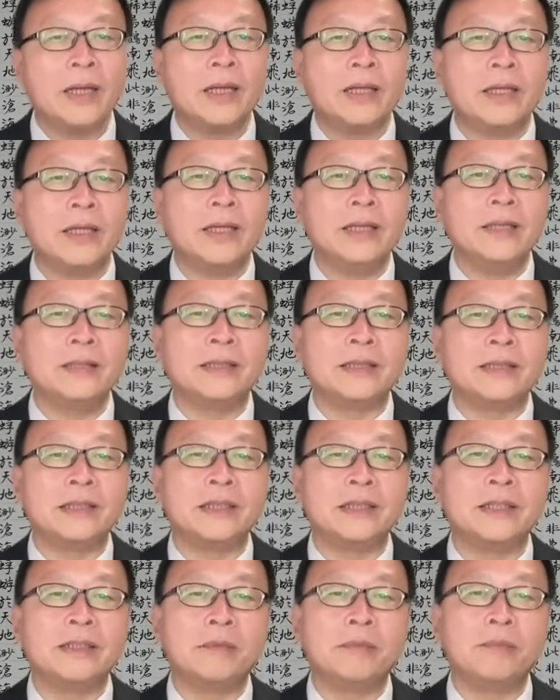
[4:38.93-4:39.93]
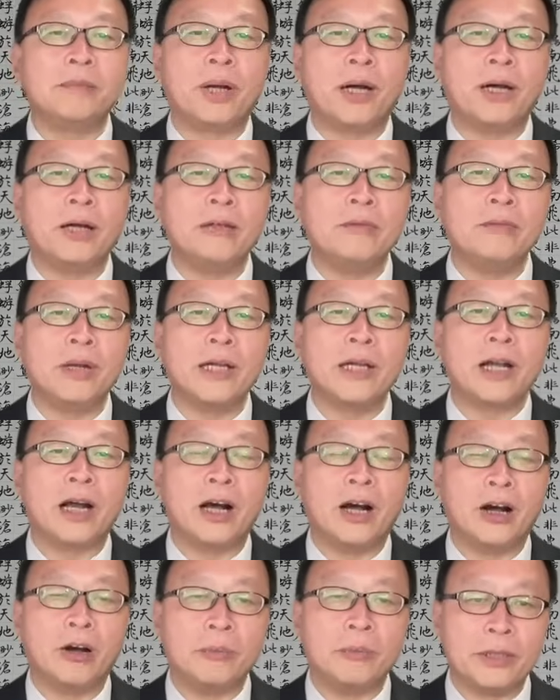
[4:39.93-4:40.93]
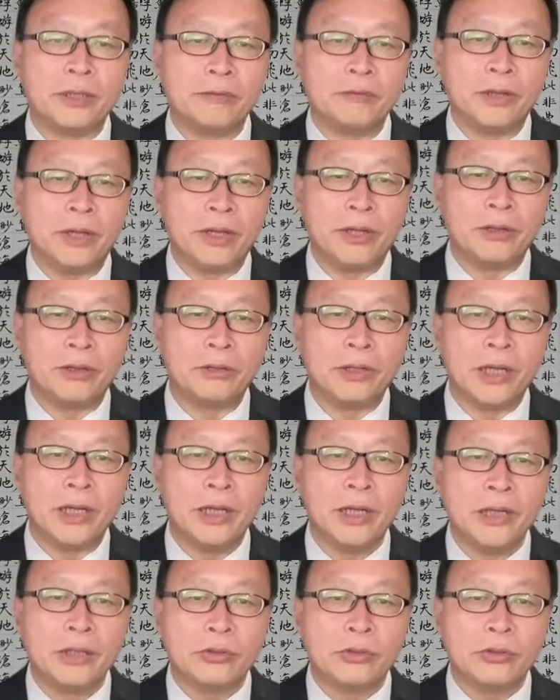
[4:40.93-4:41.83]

因此，彭伟考评委员会